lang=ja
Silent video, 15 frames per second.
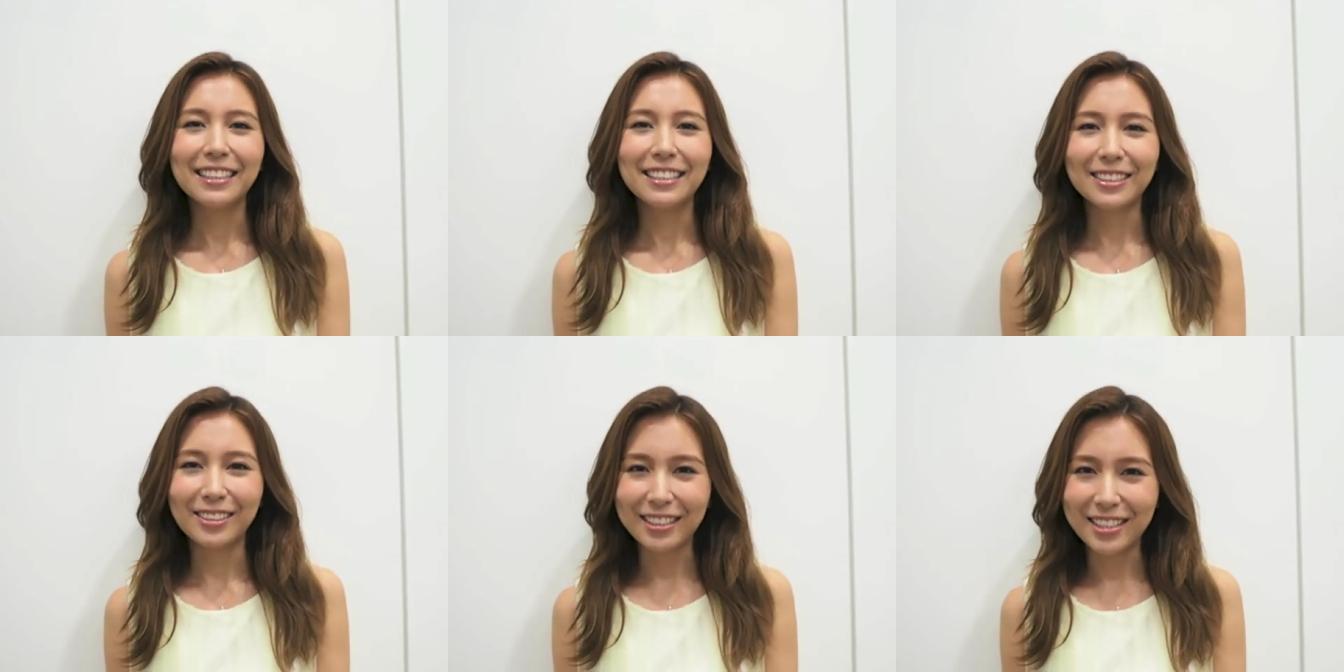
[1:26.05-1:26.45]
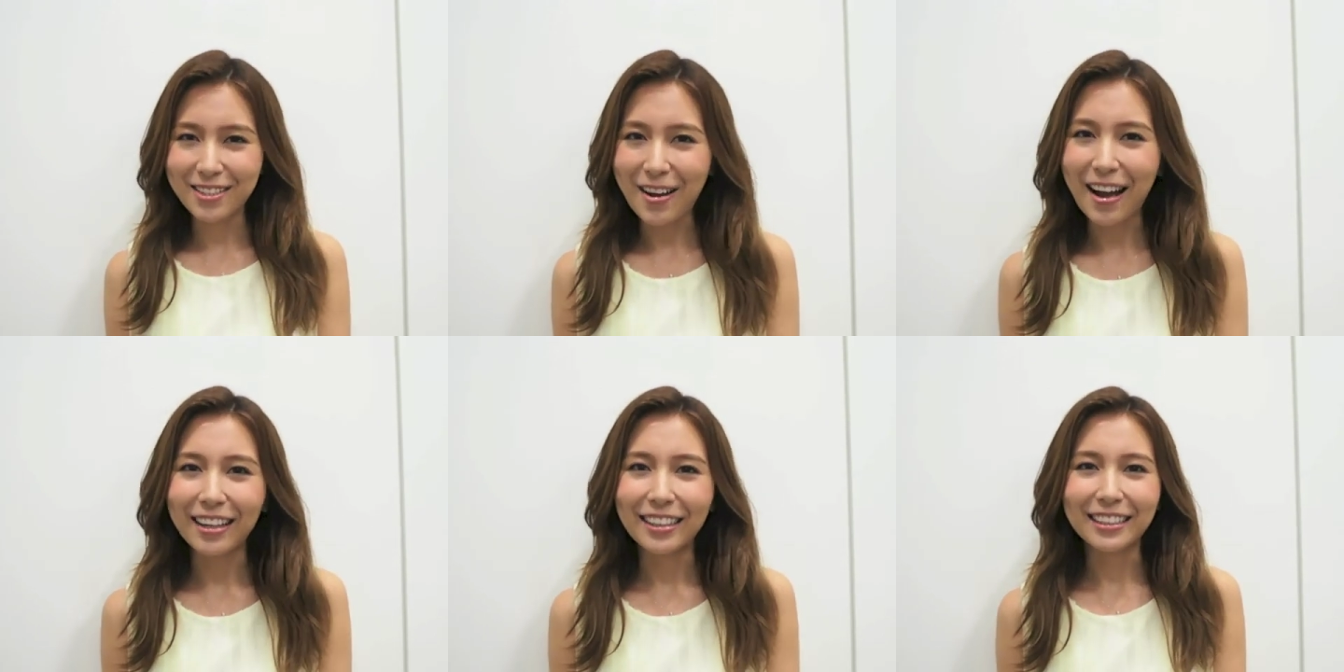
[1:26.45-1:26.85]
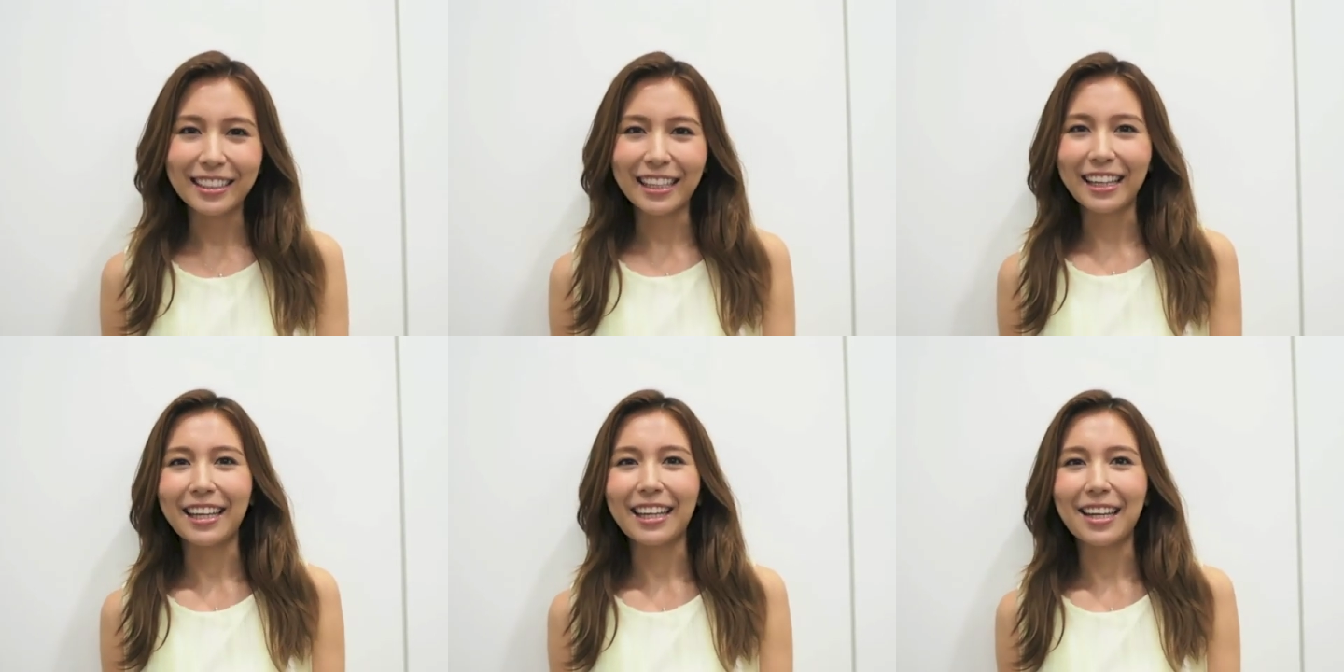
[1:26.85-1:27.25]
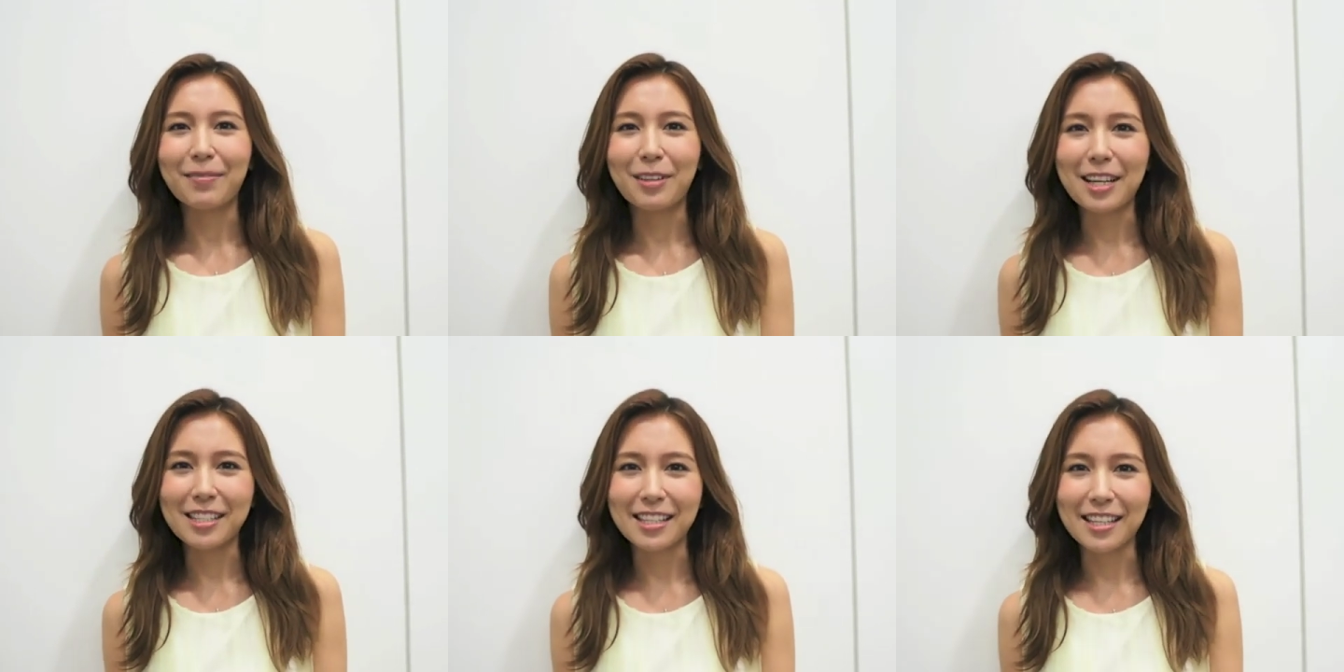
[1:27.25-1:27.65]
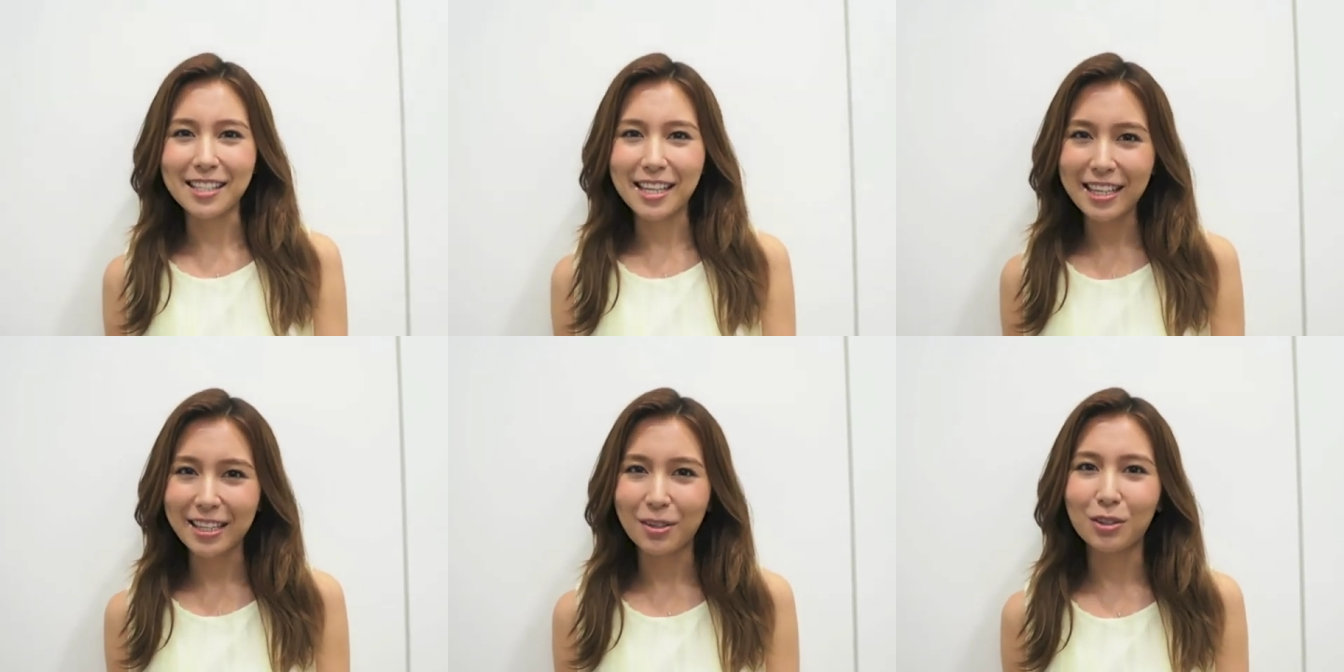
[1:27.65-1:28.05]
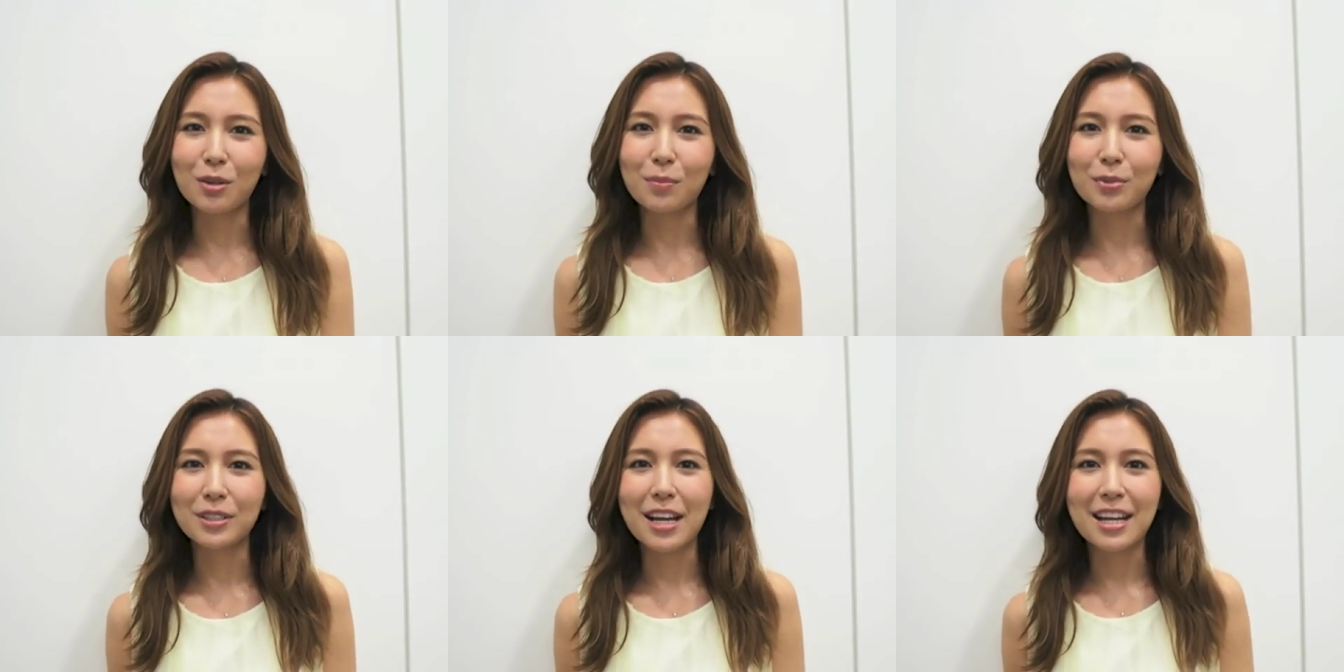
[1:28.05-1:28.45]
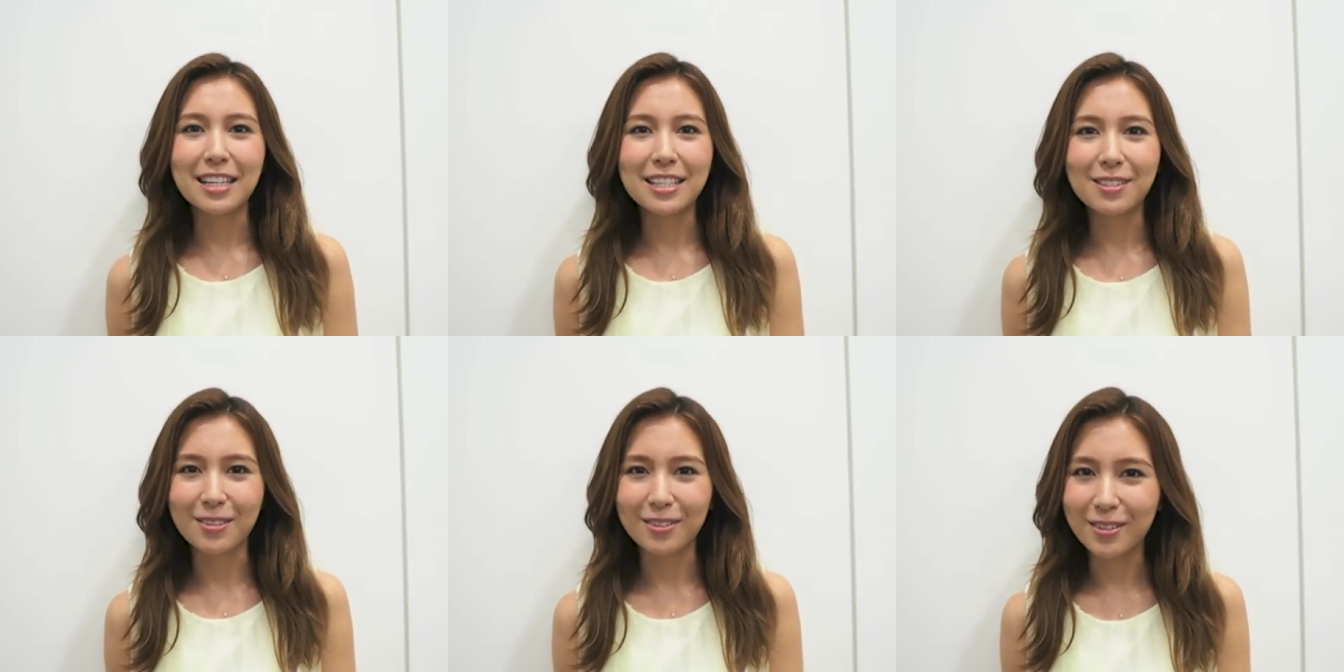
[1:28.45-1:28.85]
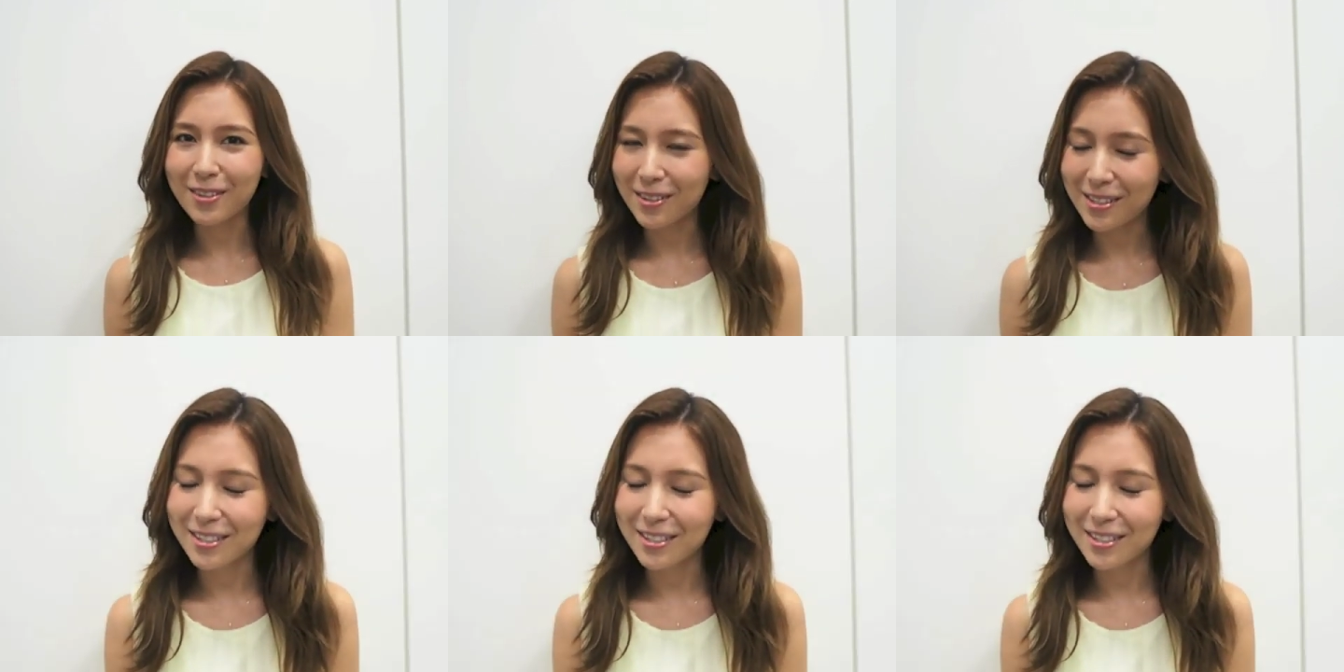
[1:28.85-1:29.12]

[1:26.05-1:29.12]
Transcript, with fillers: それでは、えー、皆さんぜひこのプレイリストと、